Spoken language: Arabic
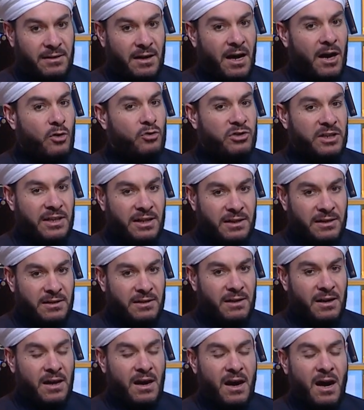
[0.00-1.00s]
او دين
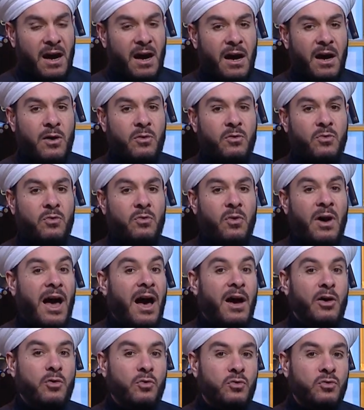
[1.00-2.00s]
او
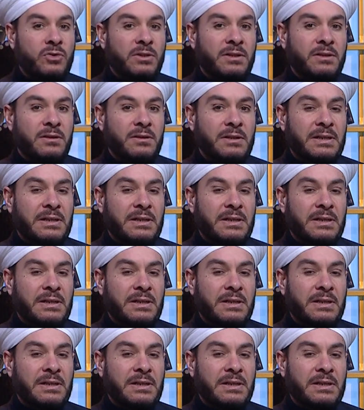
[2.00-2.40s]
قانون